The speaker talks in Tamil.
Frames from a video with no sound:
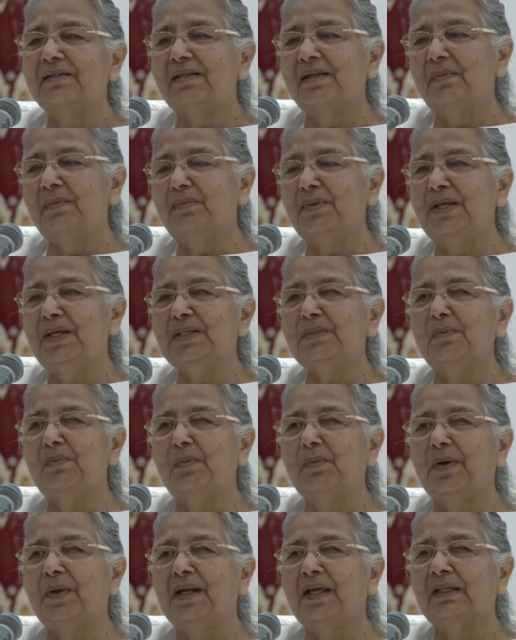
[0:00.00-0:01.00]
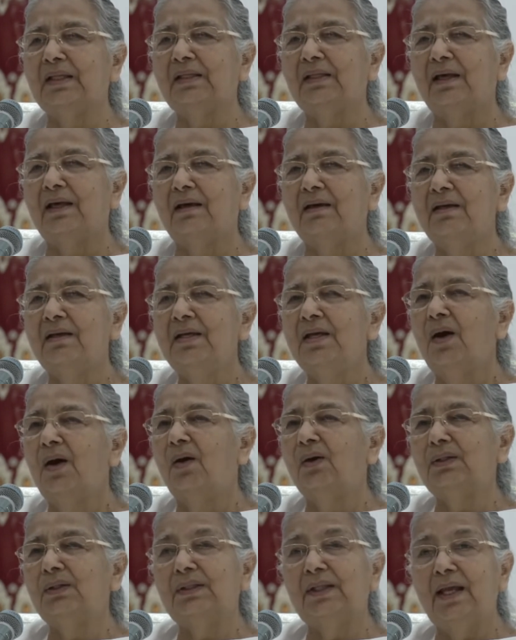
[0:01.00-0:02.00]
ஸோ இவங்க வந்து
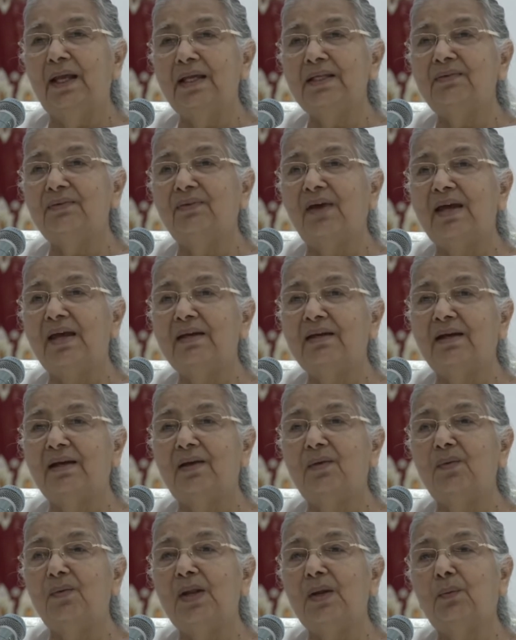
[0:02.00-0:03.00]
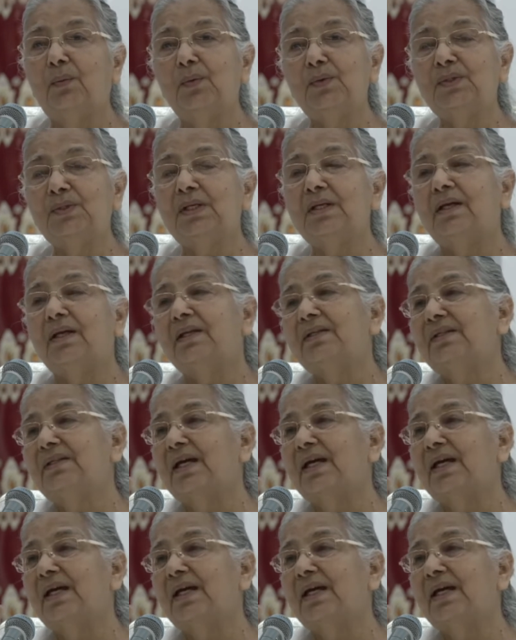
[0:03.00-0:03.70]
சேவைக்கு போகும்போது வழியில் ஒருத்தர் வந்து